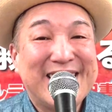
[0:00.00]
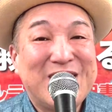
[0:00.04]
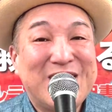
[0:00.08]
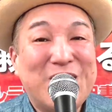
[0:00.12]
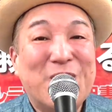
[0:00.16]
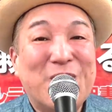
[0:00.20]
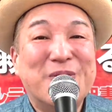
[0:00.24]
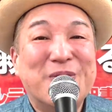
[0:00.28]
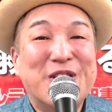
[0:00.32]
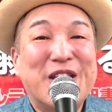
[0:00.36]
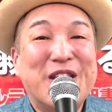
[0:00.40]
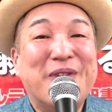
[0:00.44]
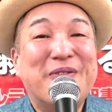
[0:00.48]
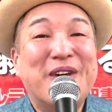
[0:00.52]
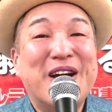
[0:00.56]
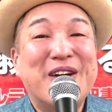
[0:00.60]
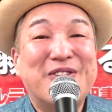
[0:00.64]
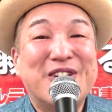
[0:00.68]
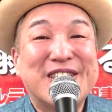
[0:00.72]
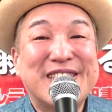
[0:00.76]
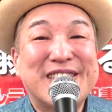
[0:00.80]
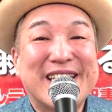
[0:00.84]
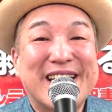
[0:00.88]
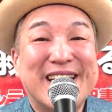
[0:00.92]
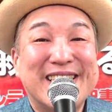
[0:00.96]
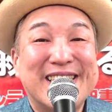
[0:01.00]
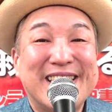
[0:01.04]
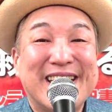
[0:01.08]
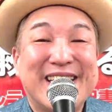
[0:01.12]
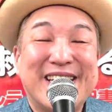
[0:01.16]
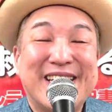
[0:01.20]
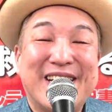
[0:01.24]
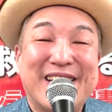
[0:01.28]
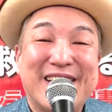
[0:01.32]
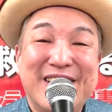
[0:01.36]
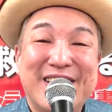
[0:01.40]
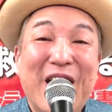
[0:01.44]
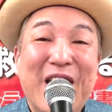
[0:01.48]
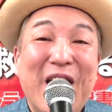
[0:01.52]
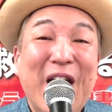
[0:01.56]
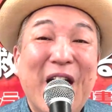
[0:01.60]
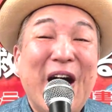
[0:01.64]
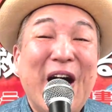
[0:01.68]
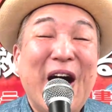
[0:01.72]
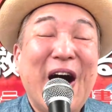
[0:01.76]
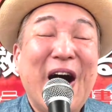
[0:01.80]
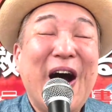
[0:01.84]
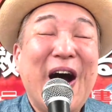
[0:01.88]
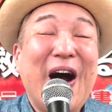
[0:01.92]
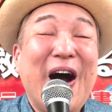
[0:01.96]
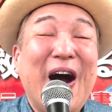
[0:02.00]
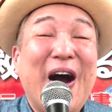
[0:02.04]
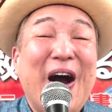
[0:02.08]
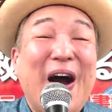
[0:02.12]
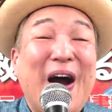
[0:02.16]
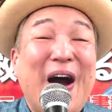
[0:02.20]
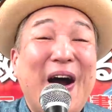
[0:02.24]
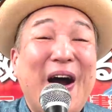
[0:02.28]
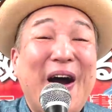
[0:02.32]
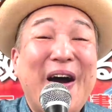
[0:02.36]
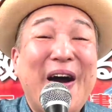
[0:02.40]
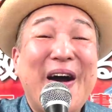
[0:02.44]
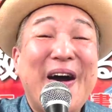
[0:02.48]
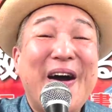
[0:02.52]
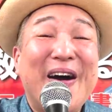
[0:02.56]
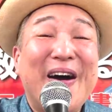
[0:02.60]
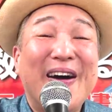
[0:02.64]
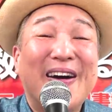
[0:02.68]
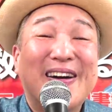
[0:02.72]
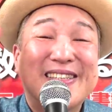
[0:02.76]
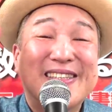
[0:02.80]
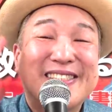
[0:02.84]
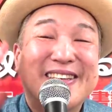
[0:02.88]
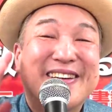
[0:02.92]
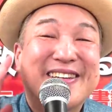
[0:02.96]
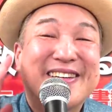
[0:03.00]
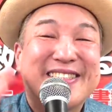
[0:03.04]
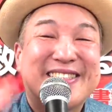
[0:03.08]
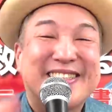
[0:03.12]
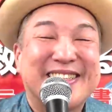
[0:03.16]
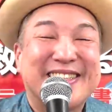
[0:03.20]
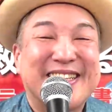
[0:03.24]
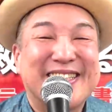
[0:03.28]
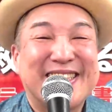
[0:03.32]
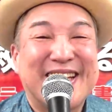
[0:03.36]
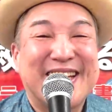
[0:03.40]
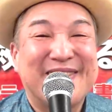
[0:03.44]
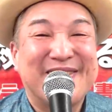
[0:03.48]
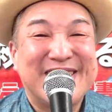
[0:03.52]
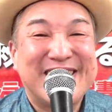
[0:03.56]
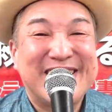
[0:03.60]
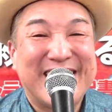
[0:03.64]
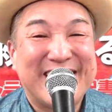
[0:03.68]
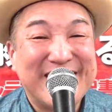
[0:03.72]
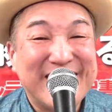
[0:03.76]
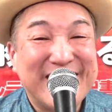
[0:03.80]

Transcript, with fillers: 今日も出前牧師菅チャンネルにようこそお越しくださいました。